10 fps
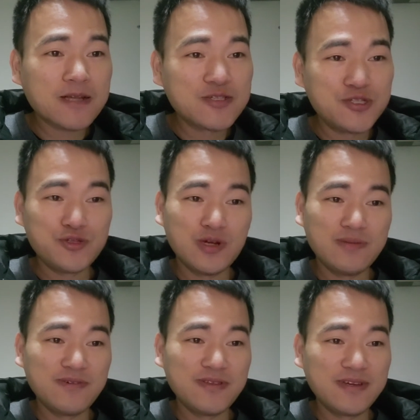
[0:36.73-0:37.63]
支持川
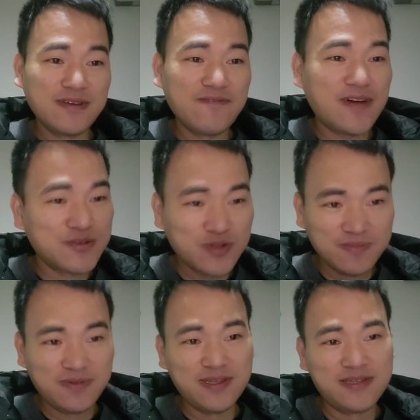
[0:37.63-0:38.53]
普的跟反川
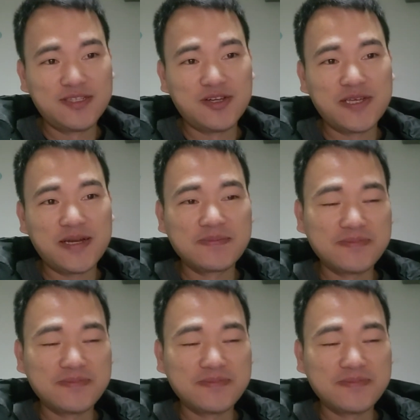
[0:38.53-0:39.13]
普的人吵架。